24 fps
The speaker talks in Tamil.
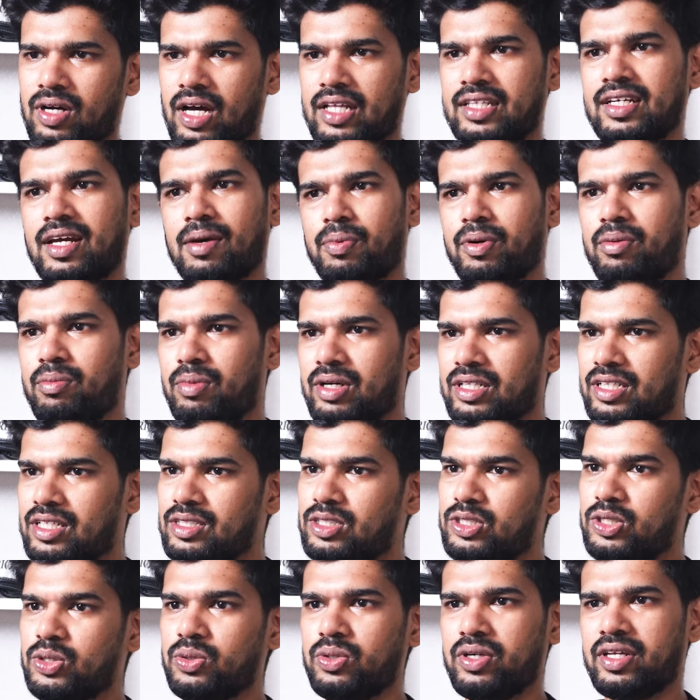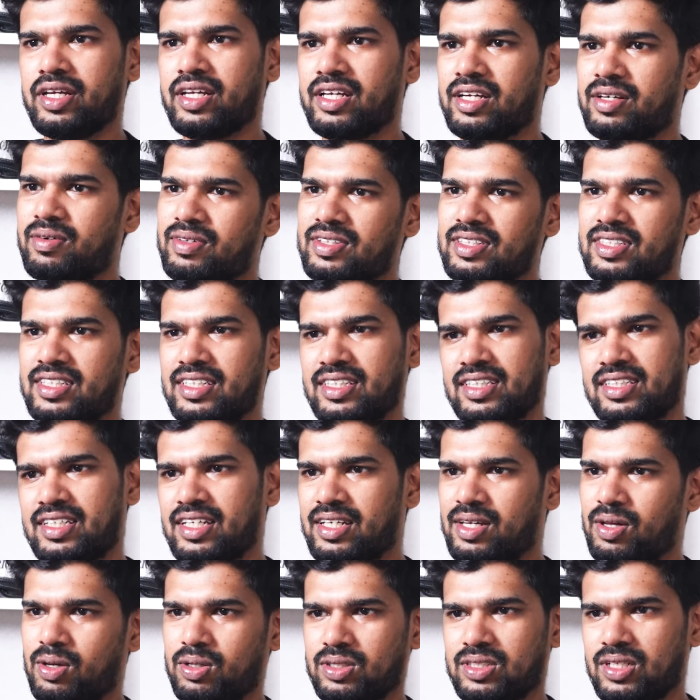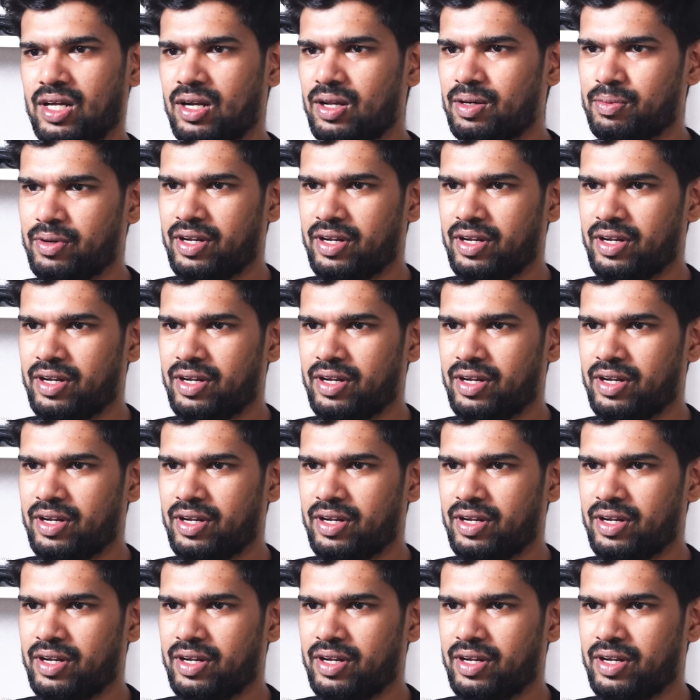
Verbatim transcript: அதுக்கப்புறம் பார்த்தா ஷூட்டிங்க்கு வந்து சிக்ஸ்டி க்ரோஸ் செலவு